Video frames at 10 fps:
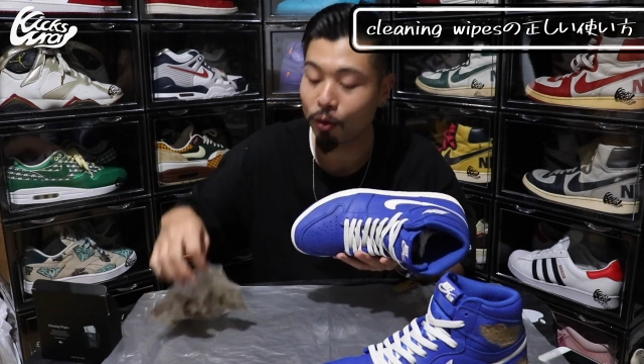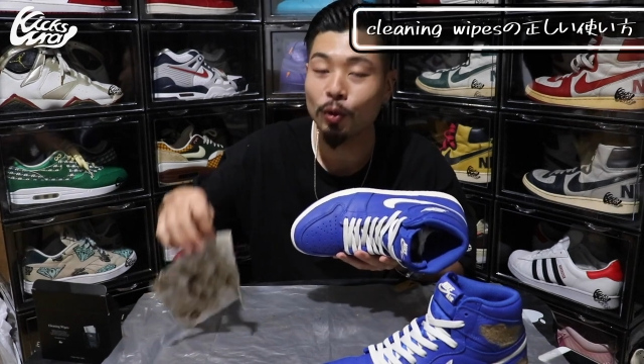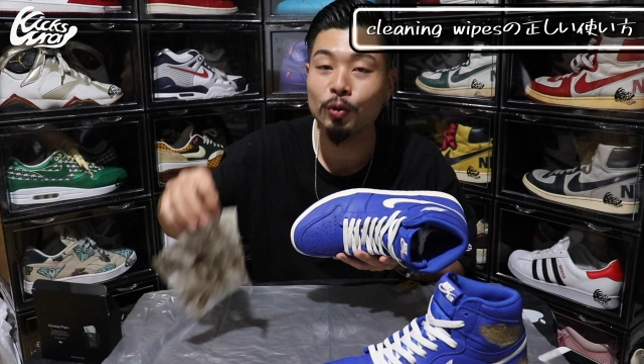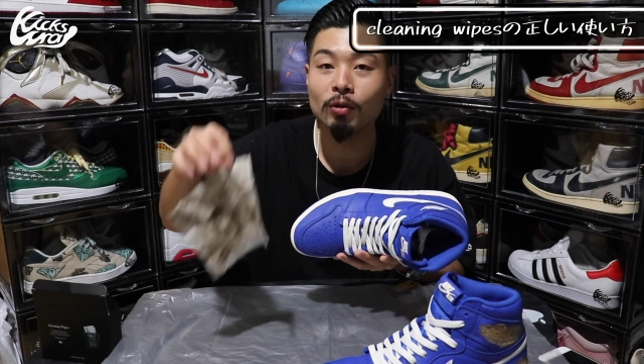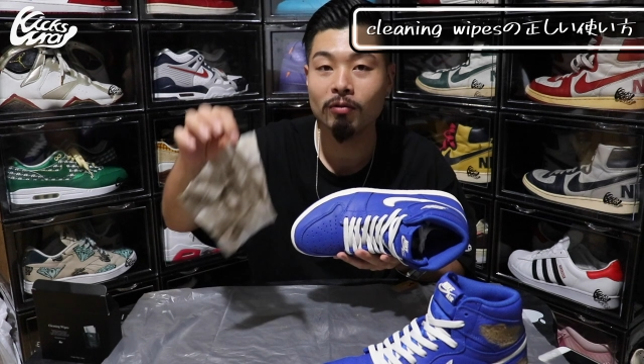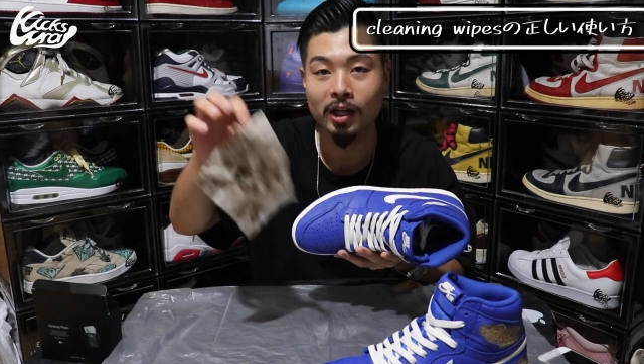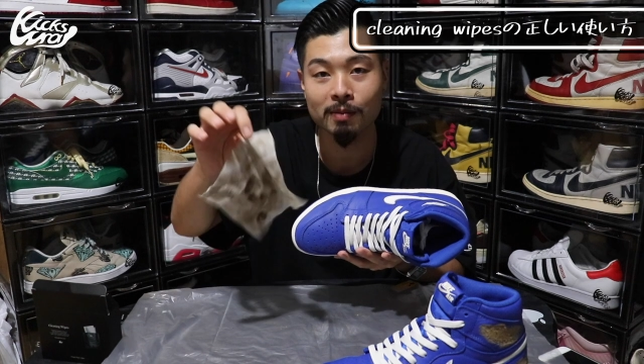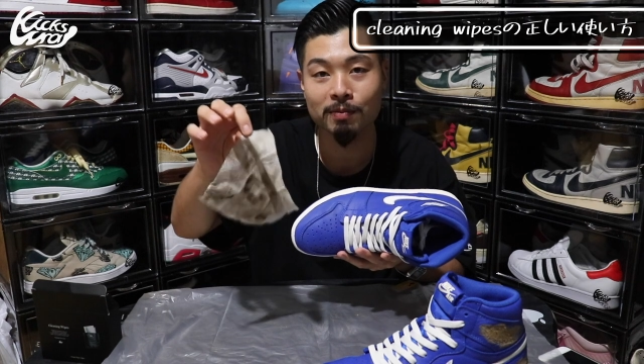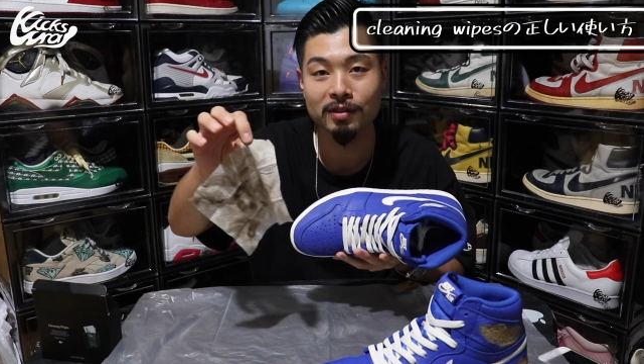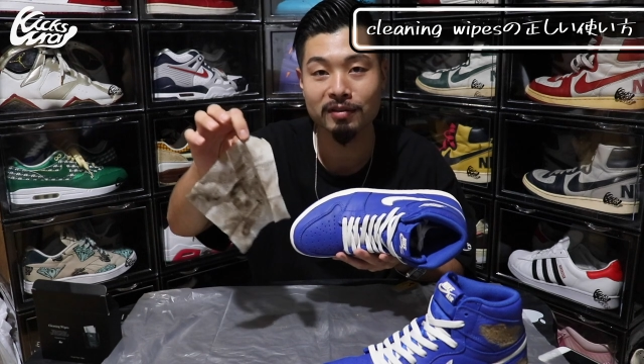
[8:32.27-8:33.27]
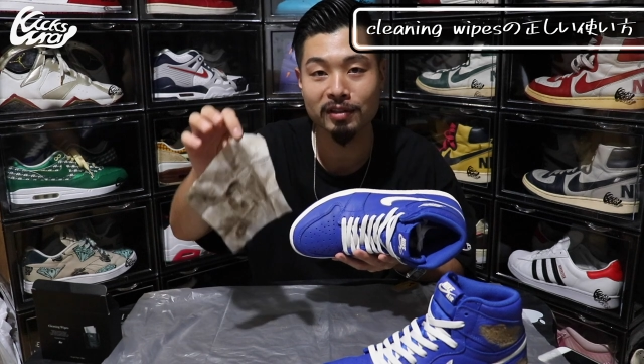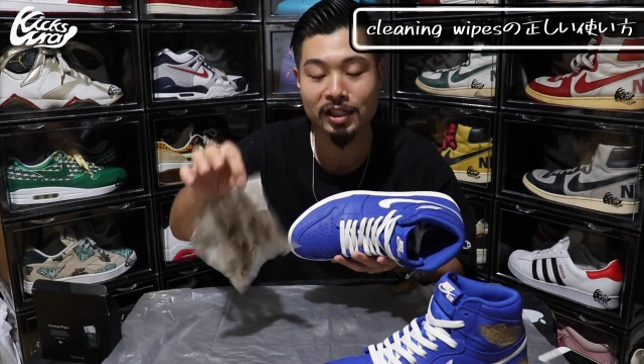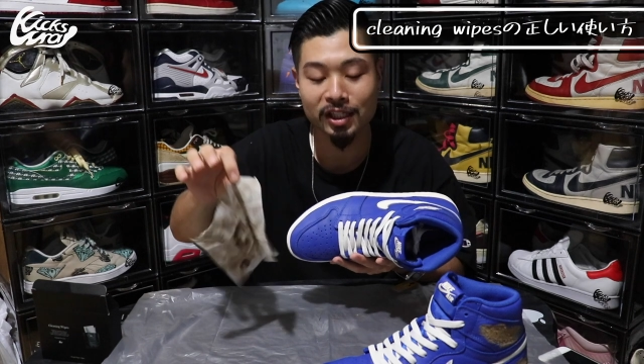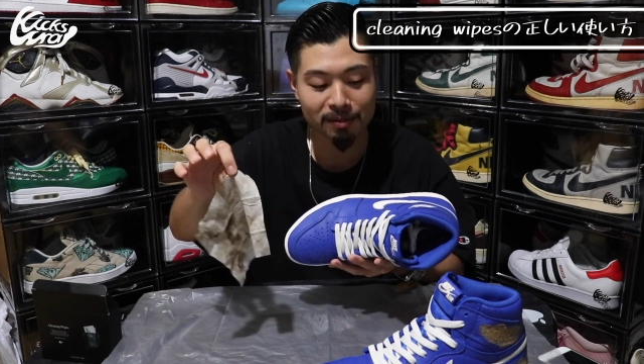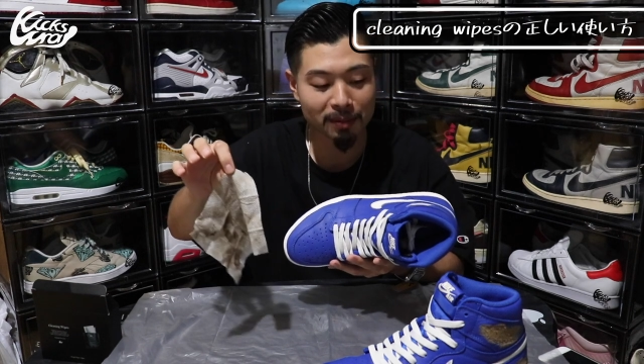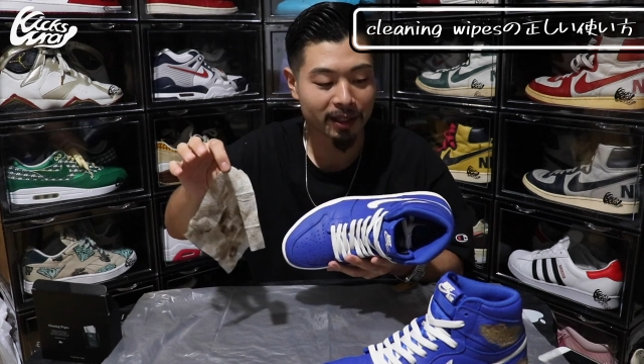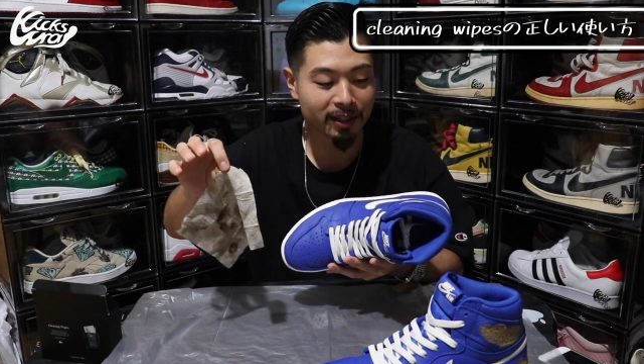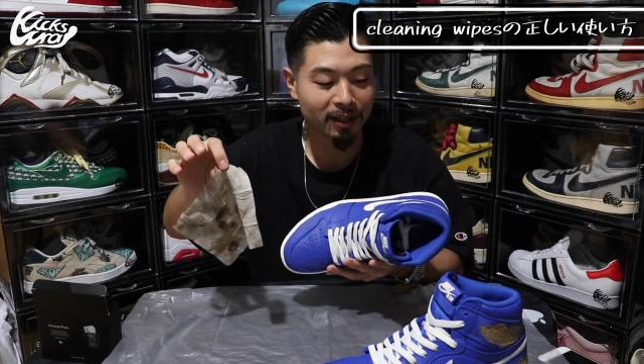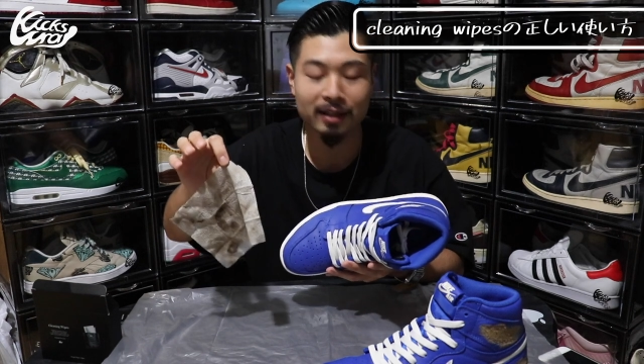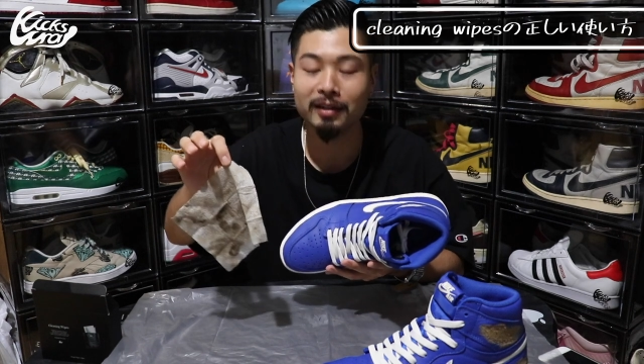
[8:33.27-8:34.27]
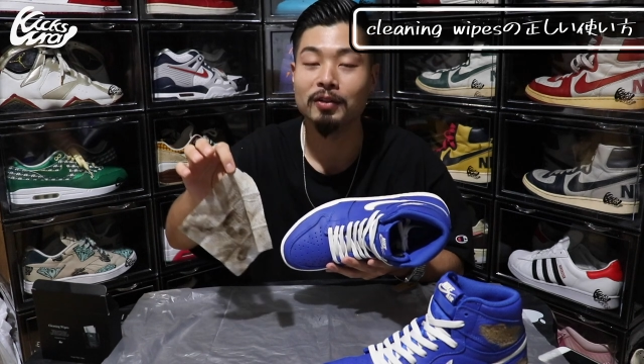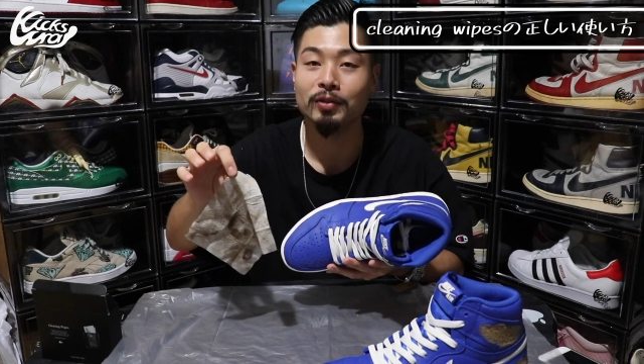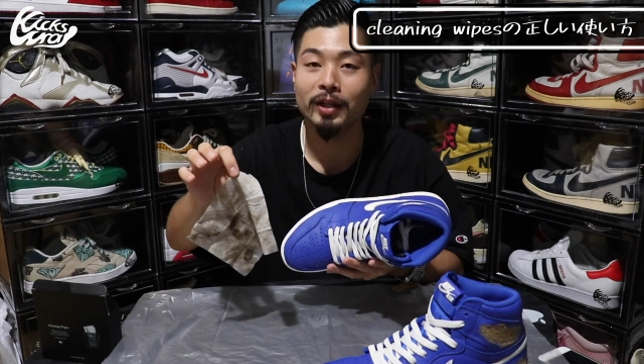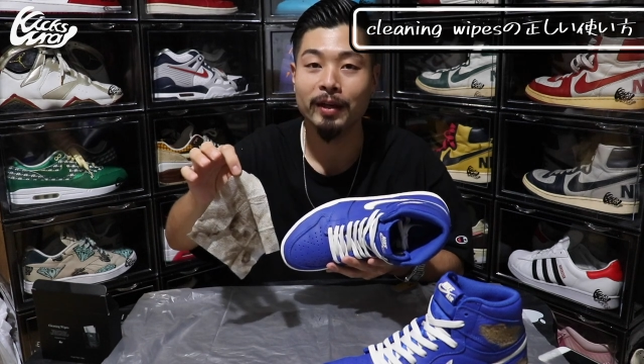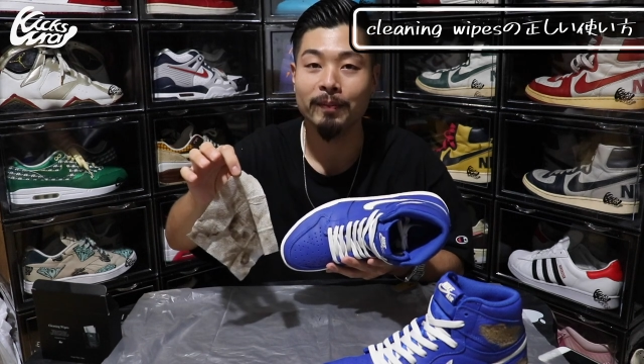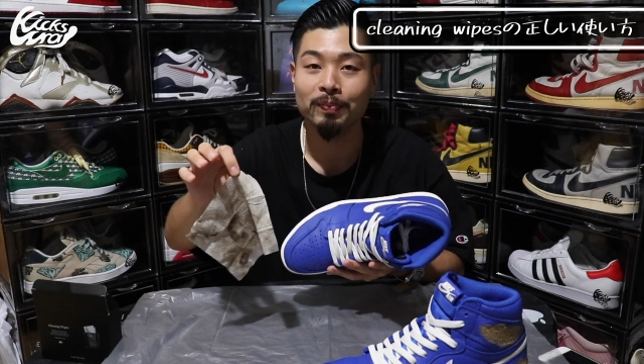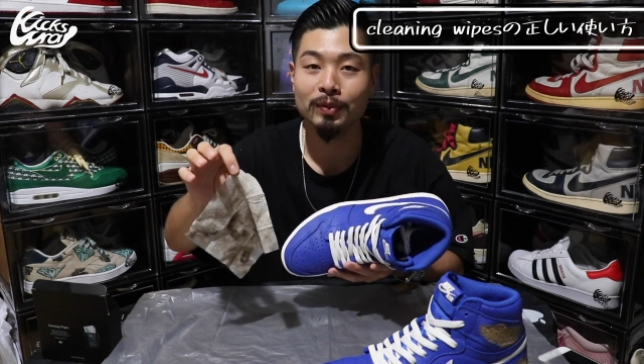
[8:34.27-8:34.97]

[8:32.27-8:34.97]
このワイプスいちまいだけなので